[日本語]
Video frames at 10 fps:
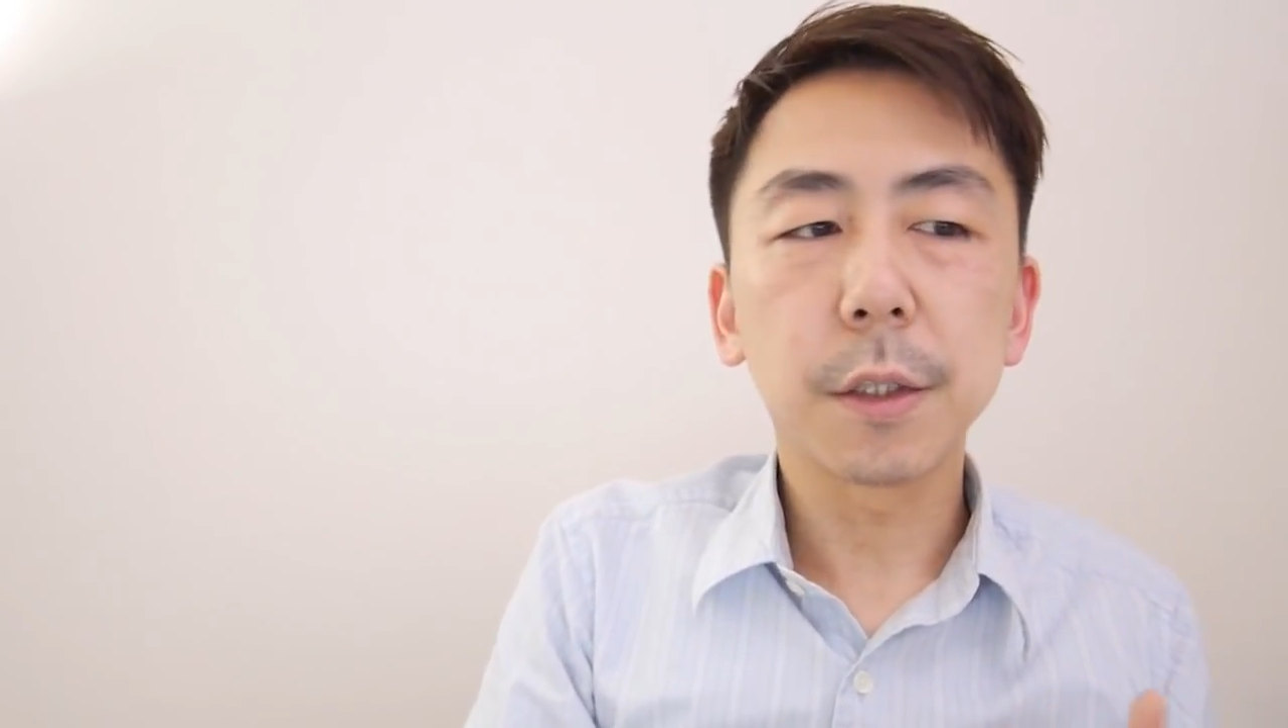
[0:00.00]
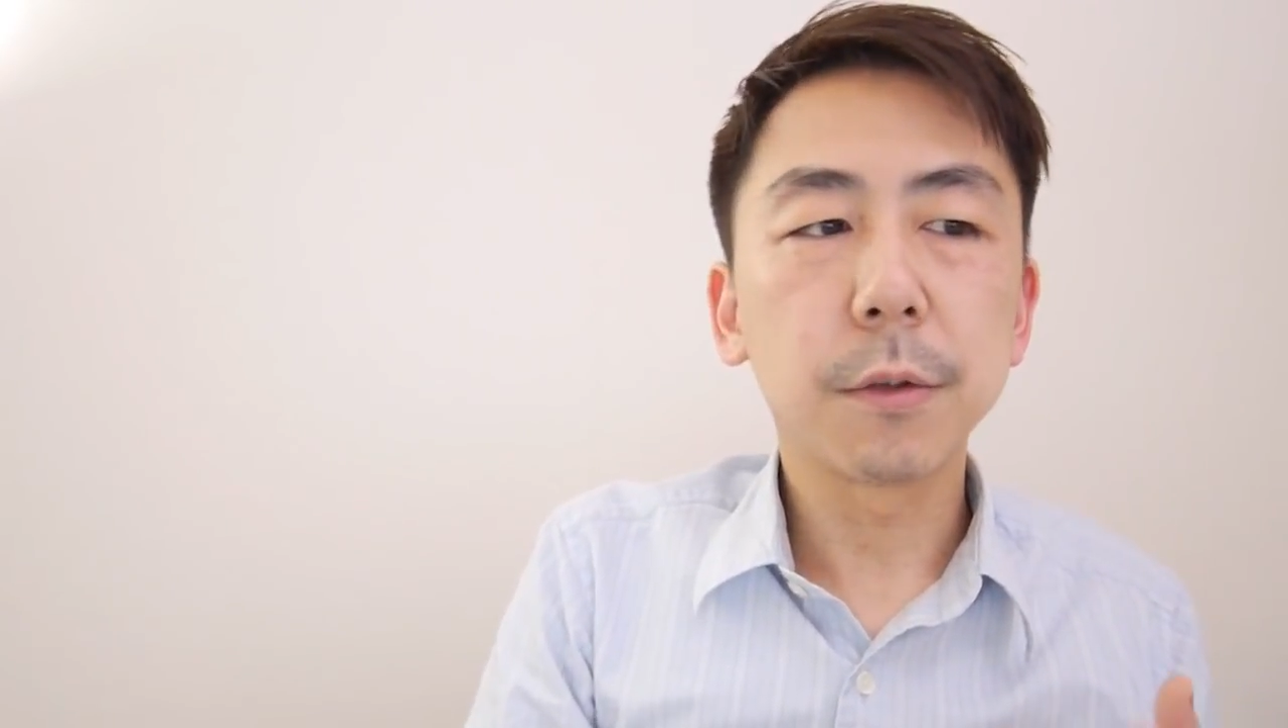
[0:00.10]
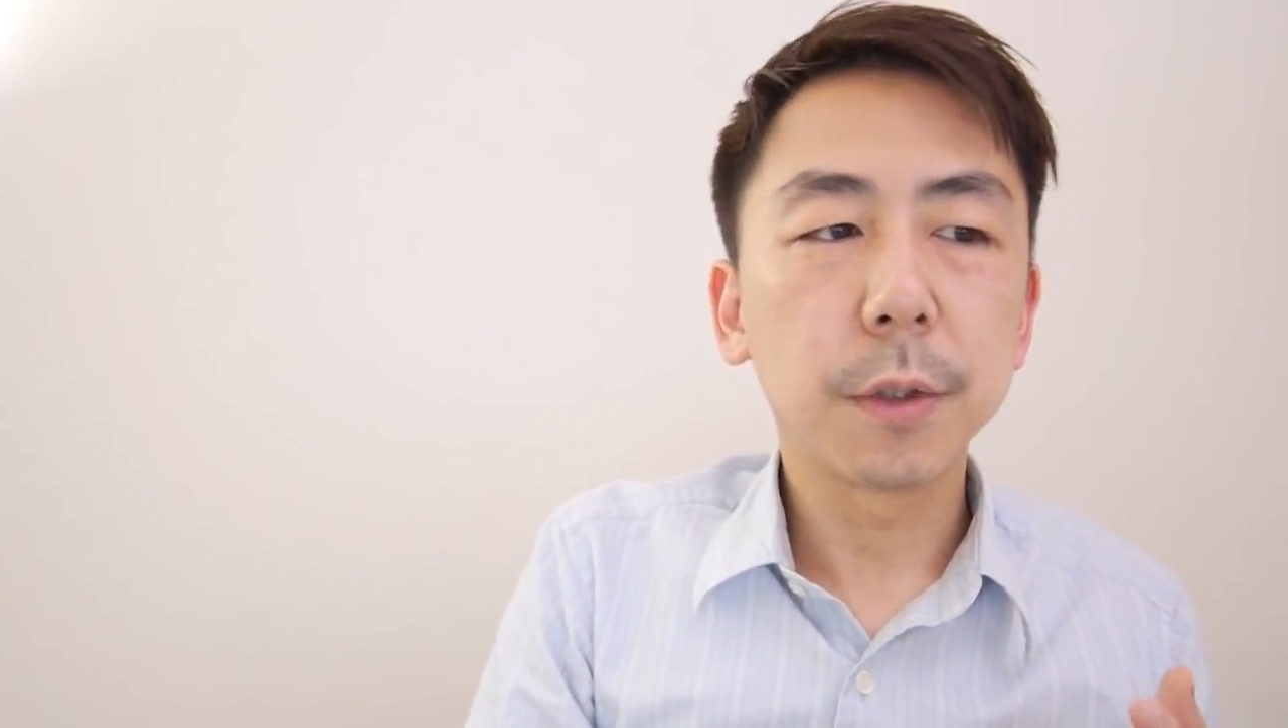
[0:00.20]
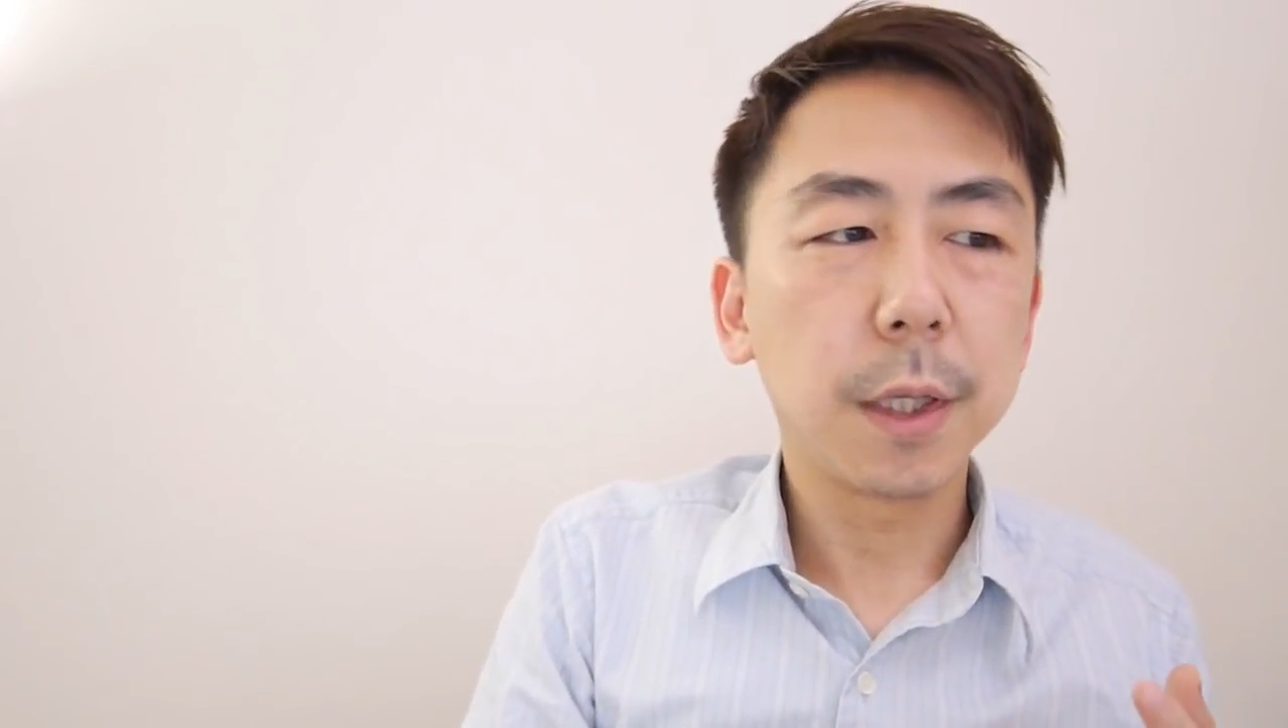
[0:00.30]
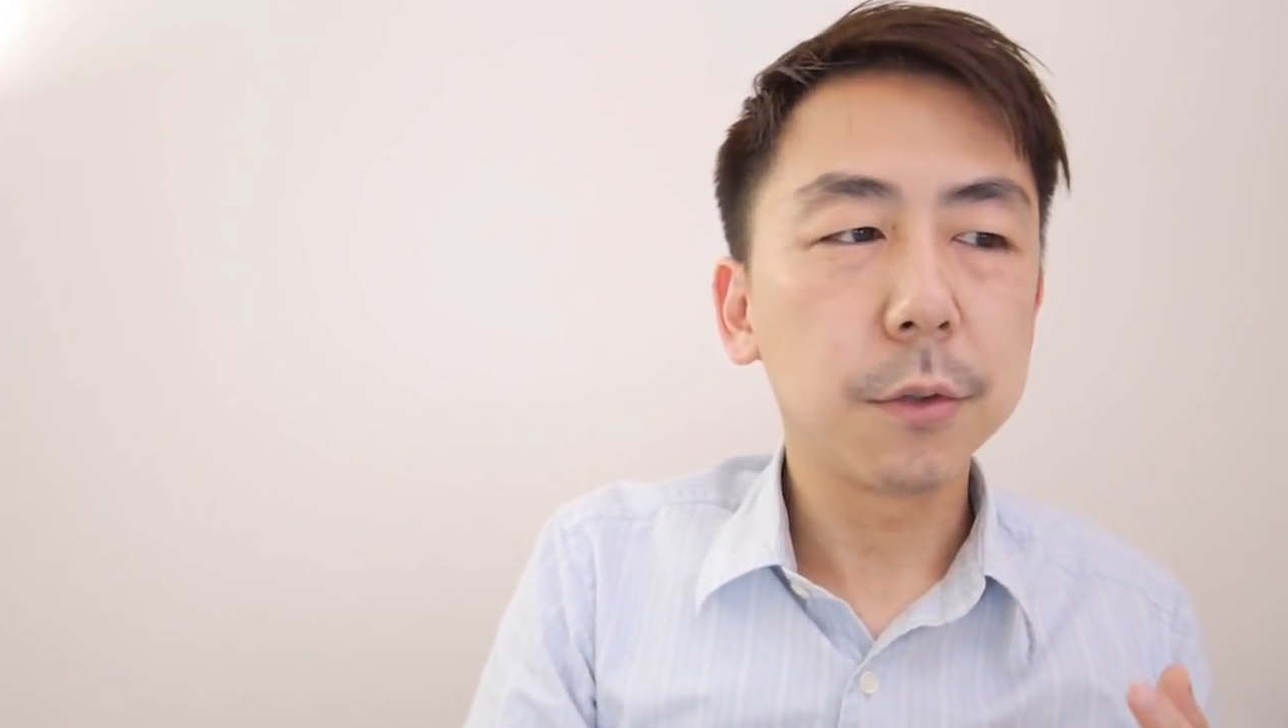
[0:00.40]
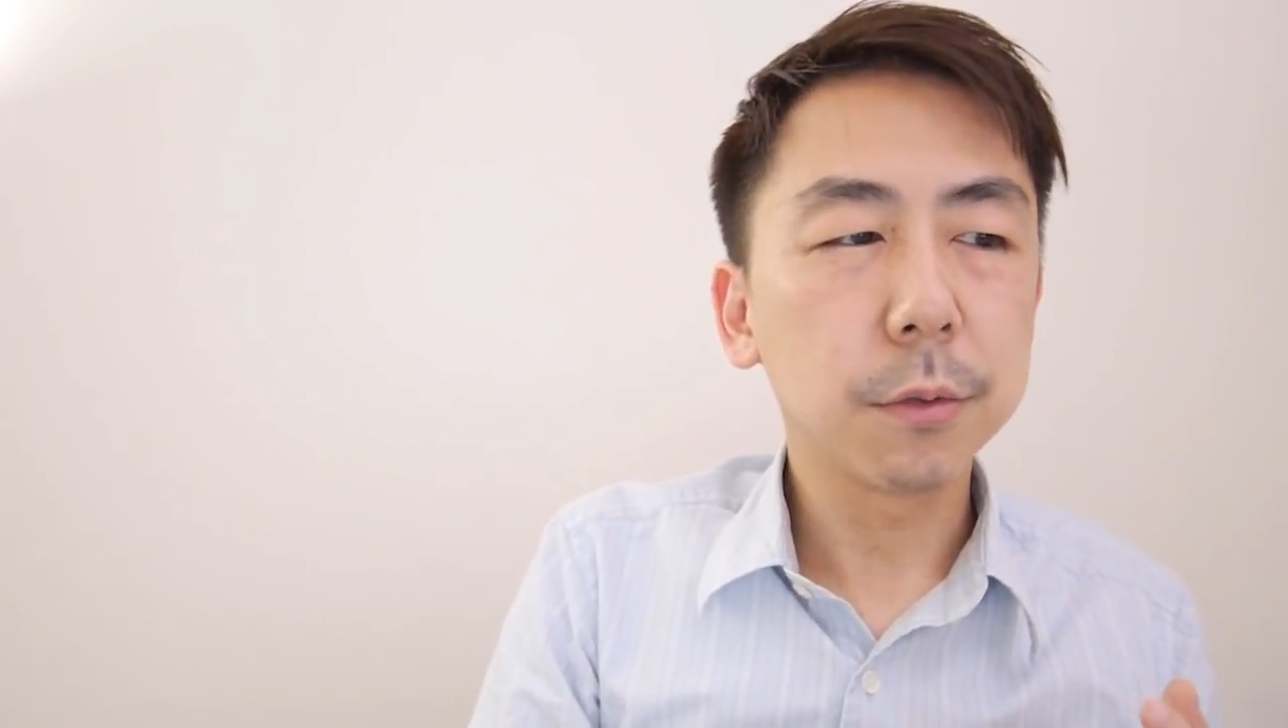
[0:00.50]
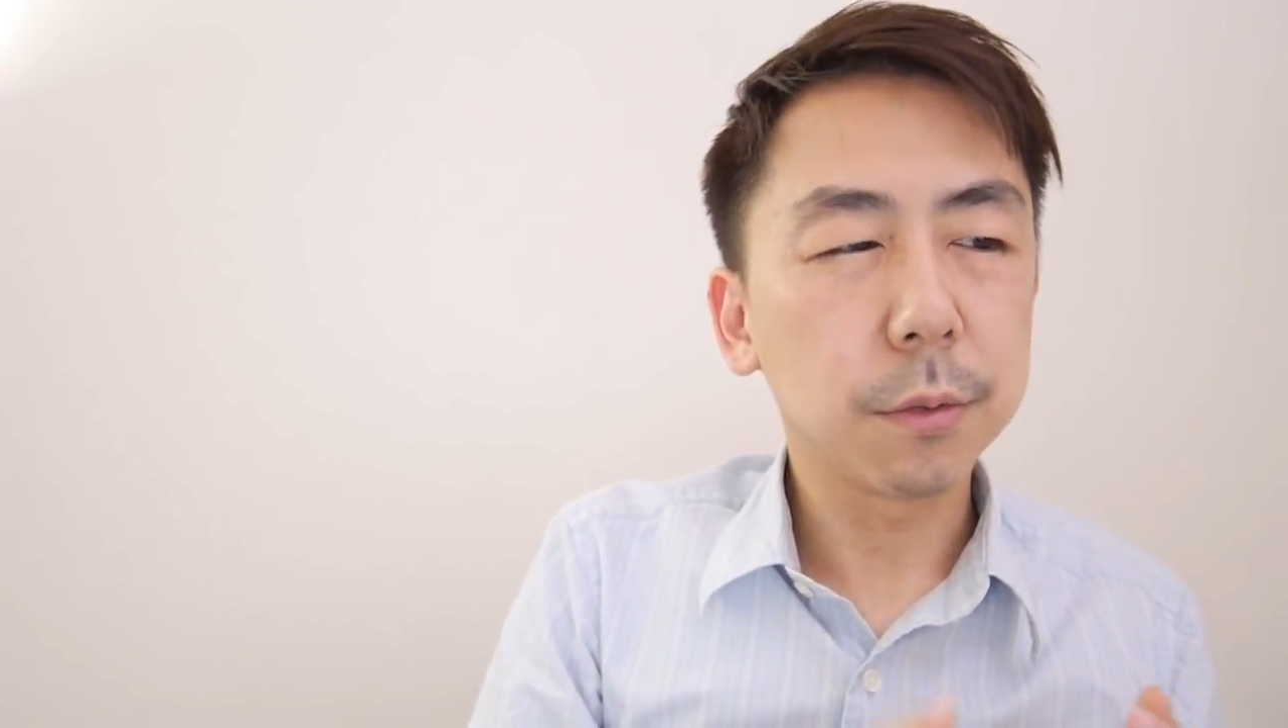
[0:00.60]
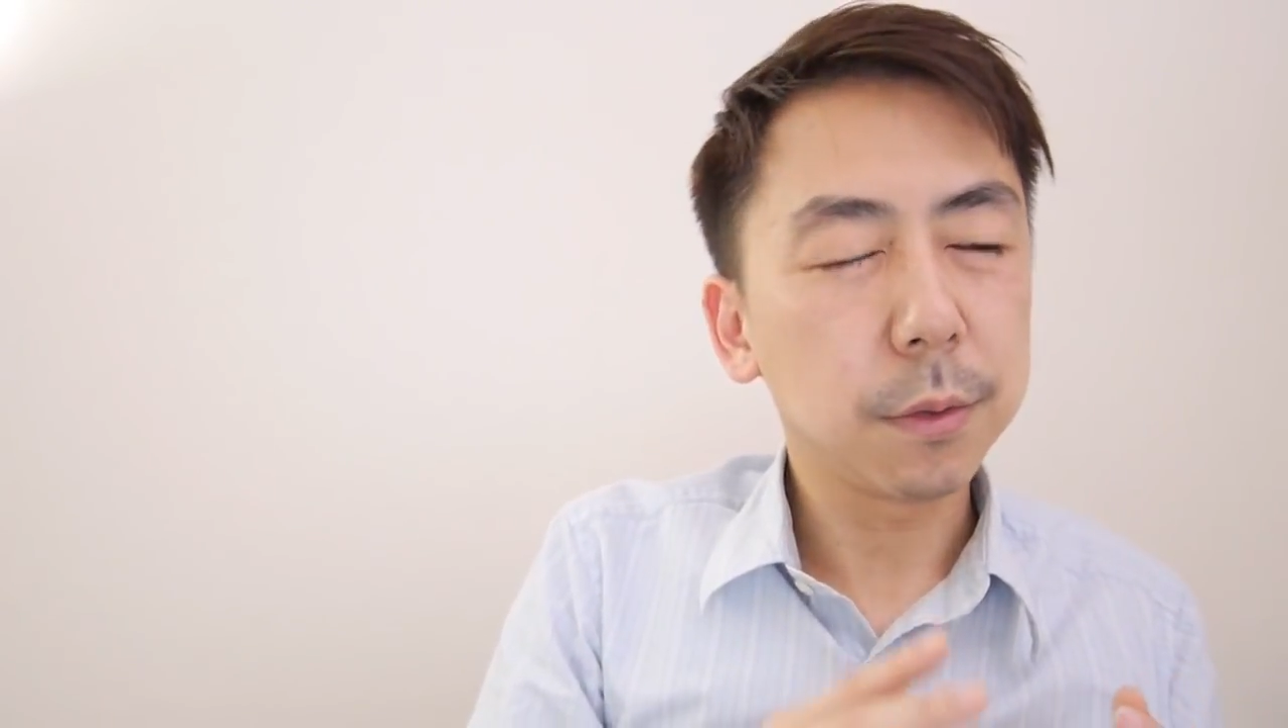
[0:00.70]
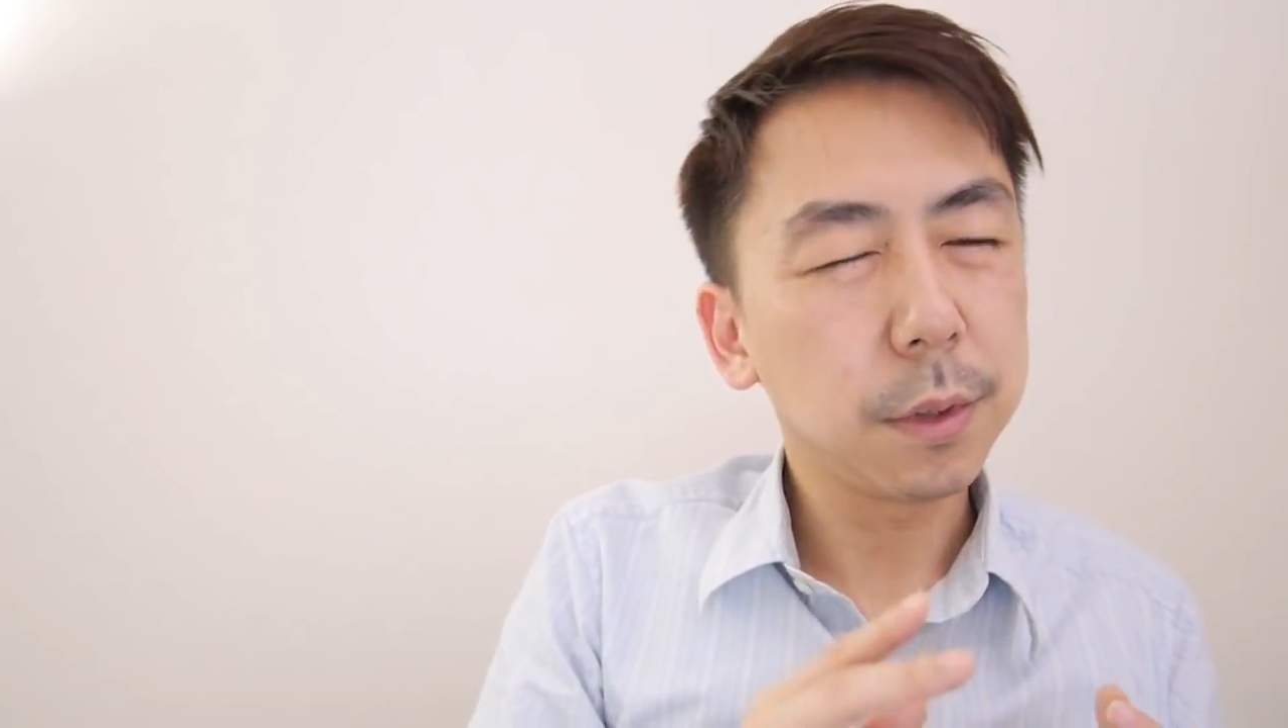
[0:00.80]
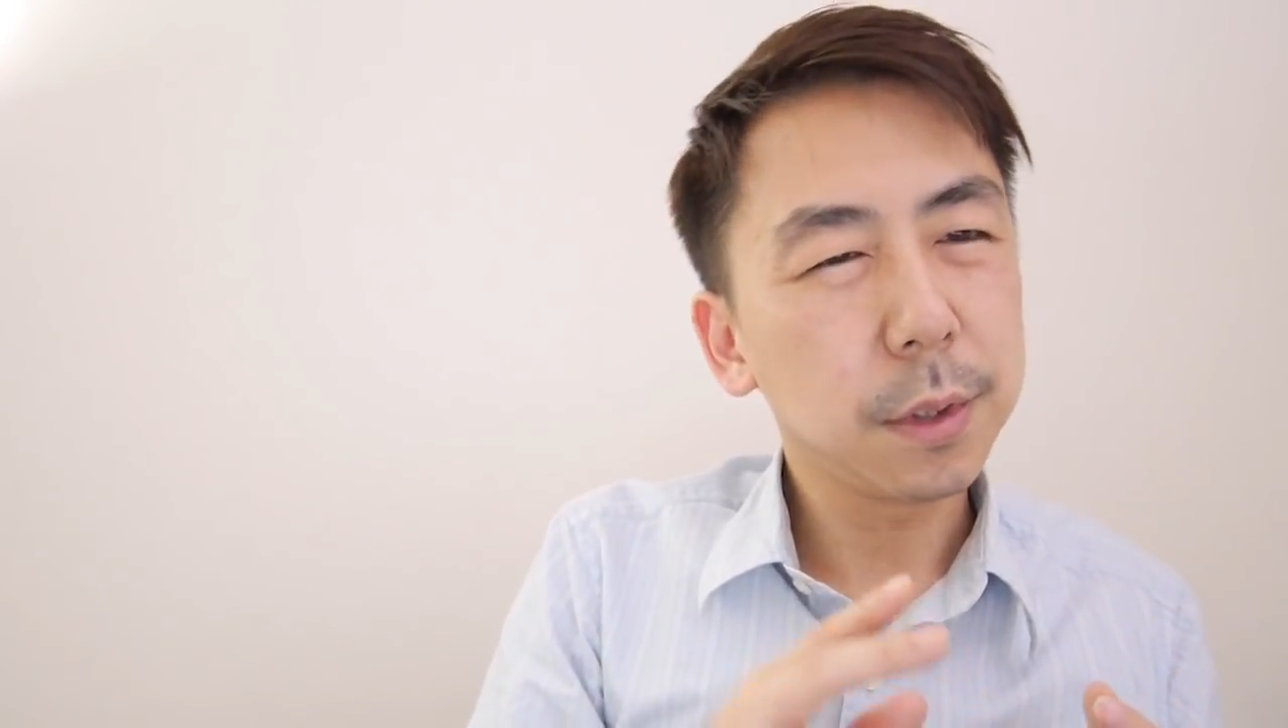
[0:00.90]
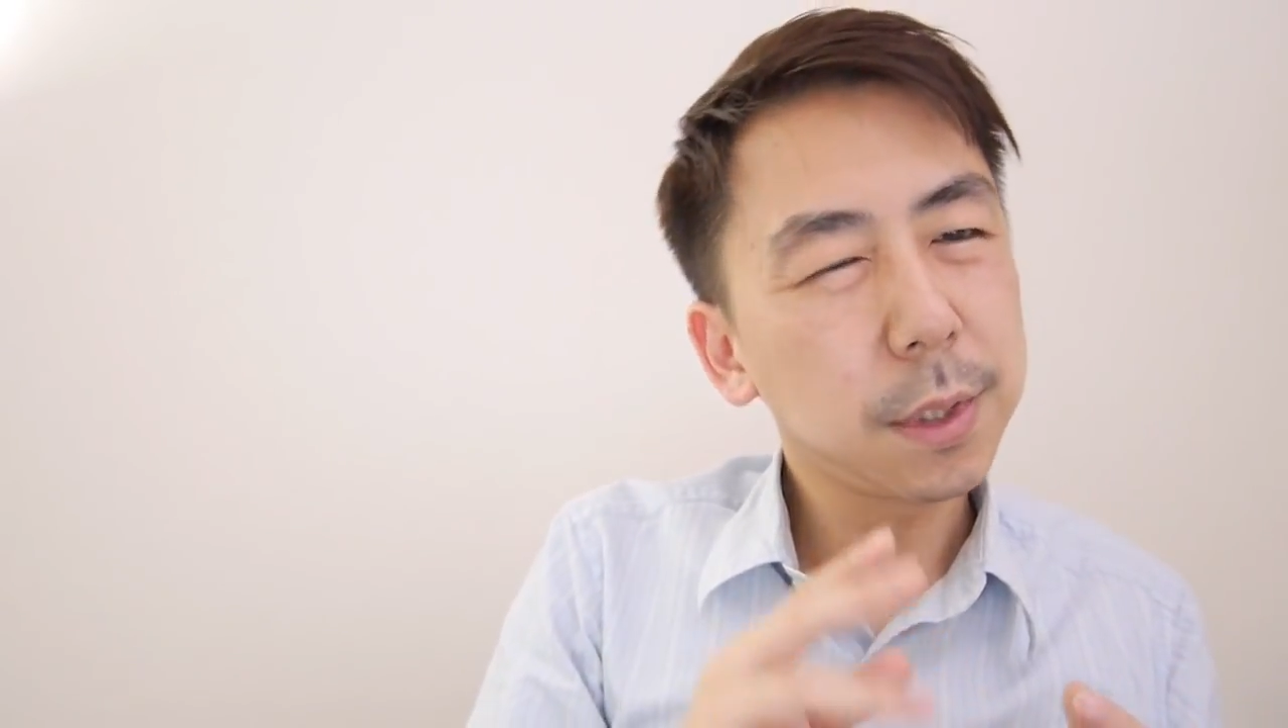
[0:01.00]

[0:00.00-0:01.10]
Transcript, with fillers: しゃるのでちょっと